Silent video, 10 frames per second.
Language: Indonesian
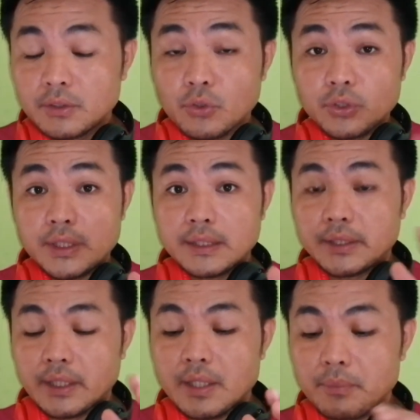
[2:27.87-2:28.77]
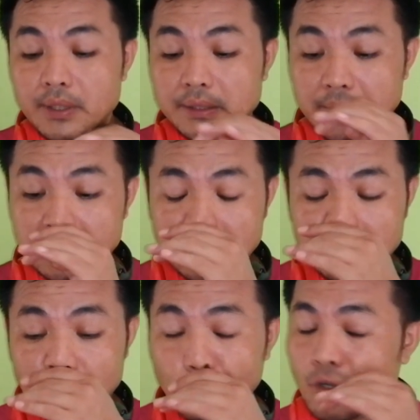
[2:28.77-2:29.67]
terus saya cek dia punya channel
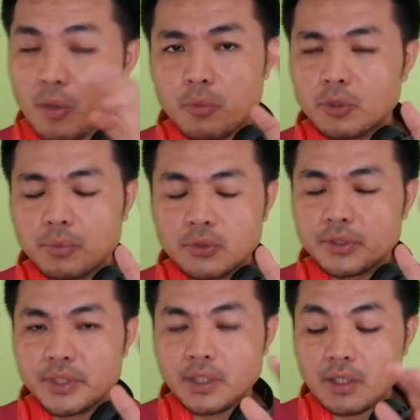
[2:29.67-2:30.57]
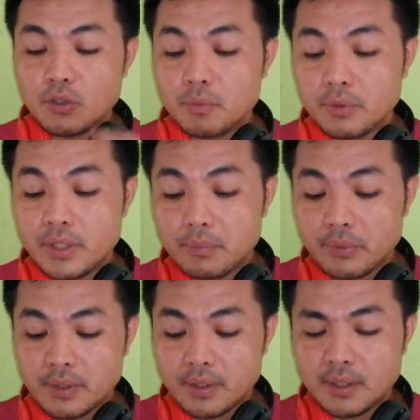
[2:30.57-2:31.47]
wow betul-betul saya kagum dia
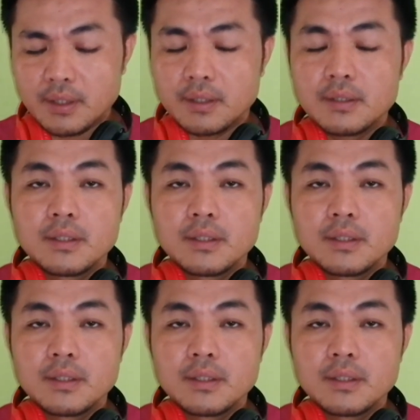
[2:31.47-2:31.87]
punya